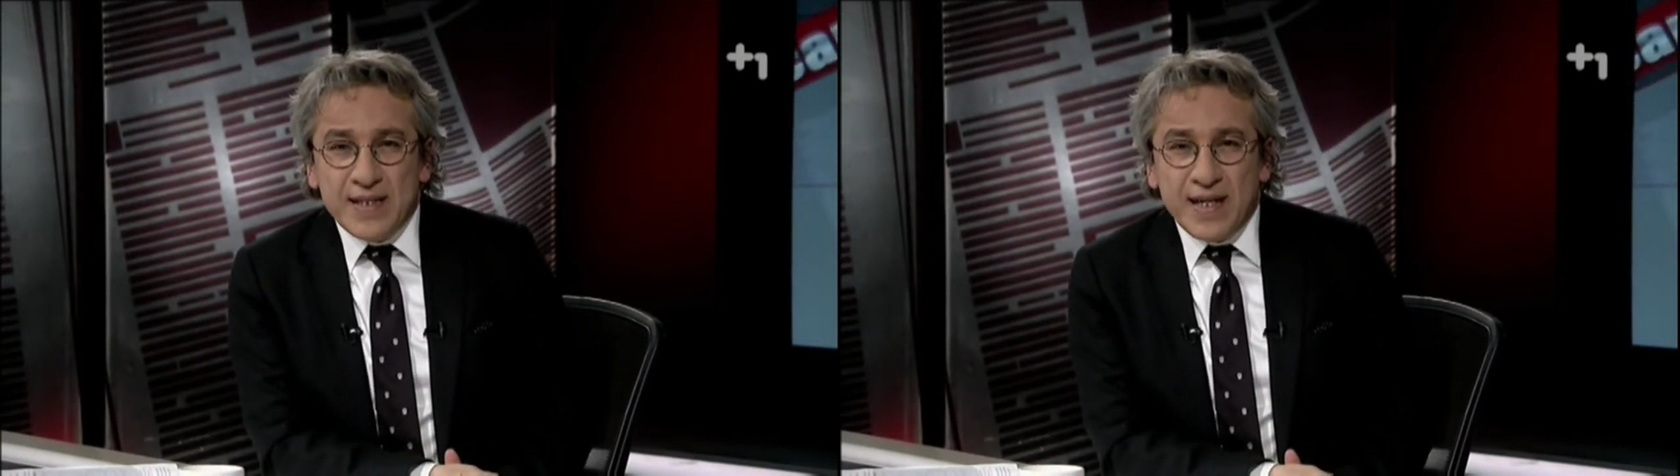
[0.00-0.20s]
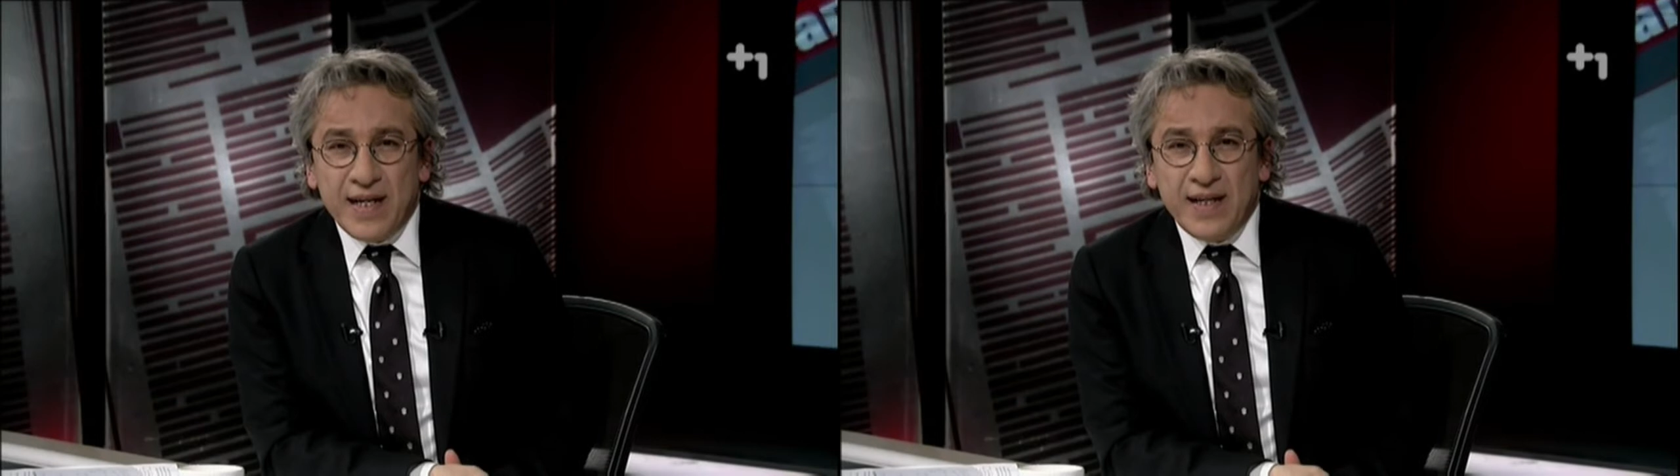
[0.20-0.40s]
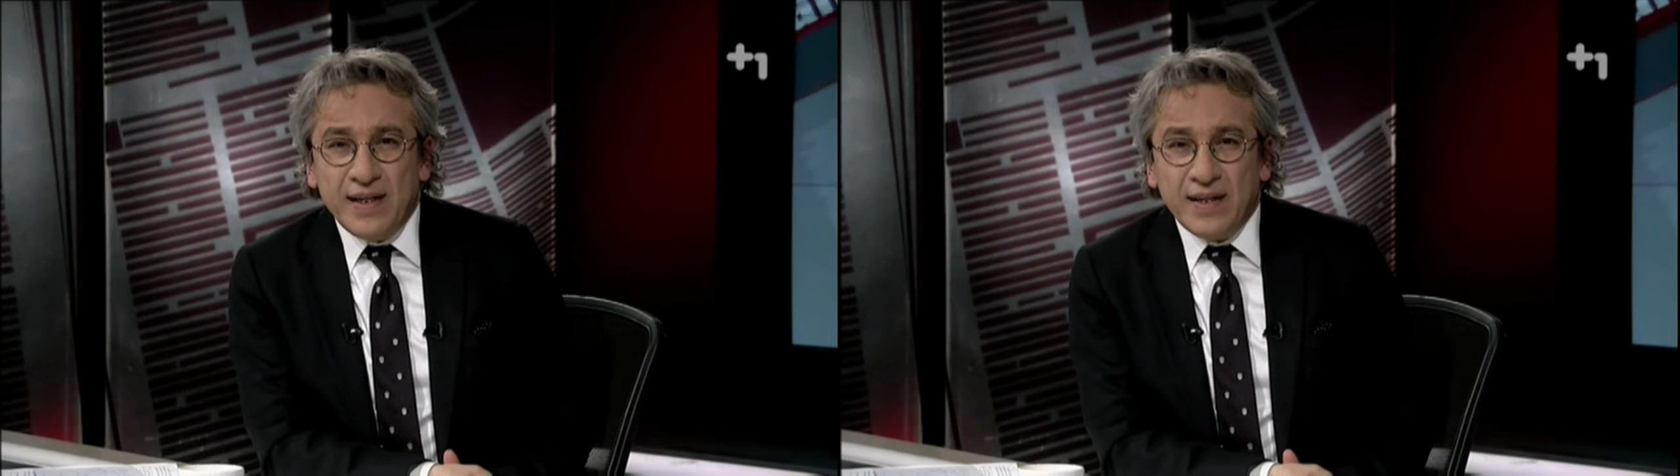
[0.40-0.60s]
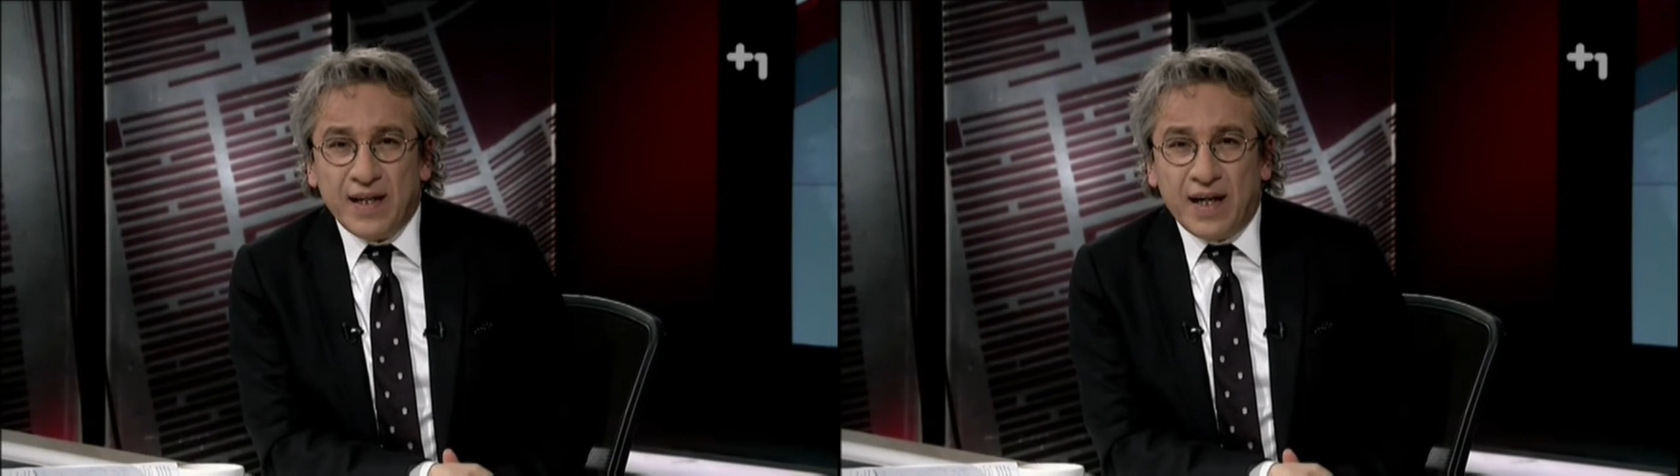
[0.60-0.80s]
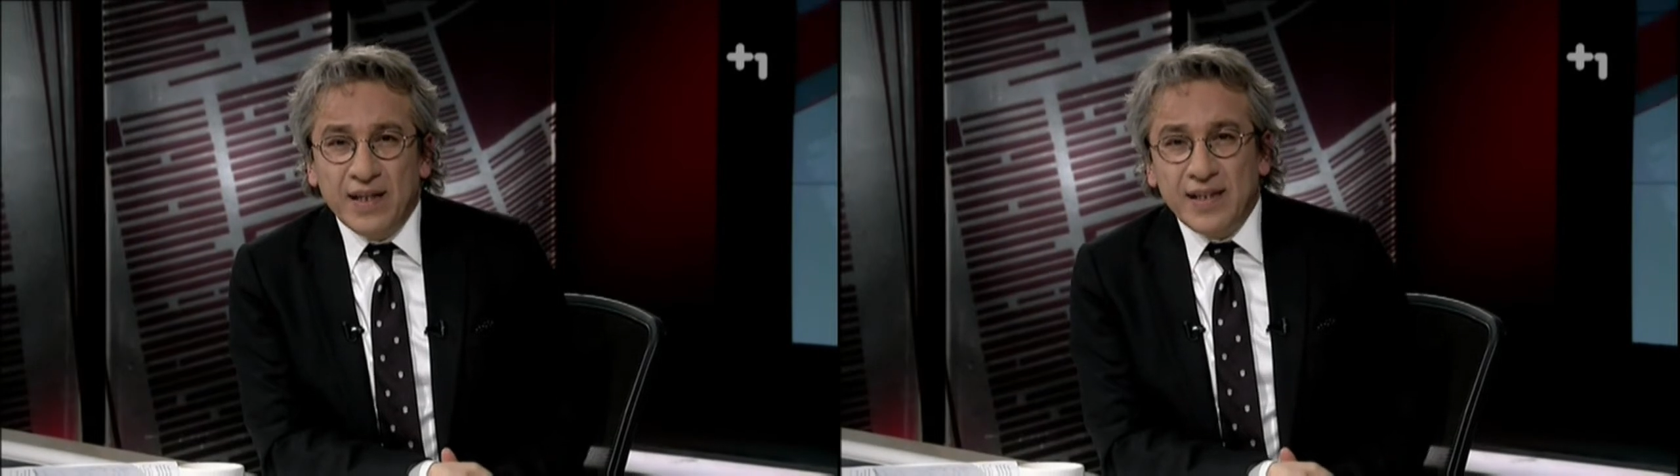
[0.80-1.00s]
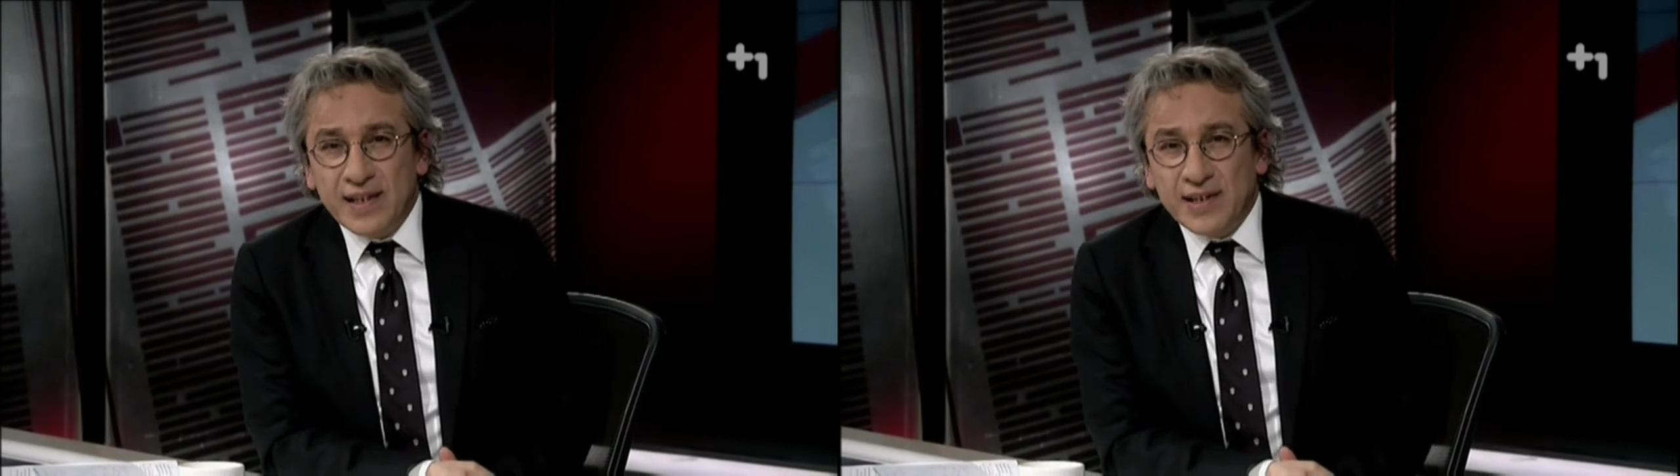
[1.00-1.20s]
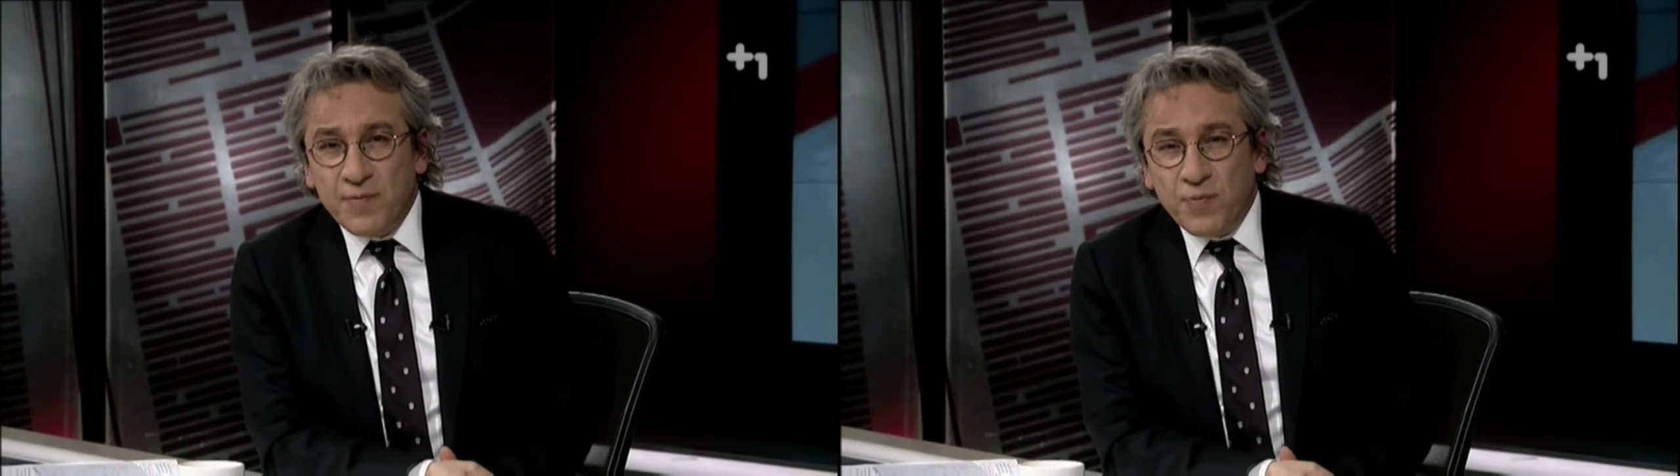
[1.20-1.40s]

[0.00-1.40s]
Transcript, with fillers: Bizde Ankara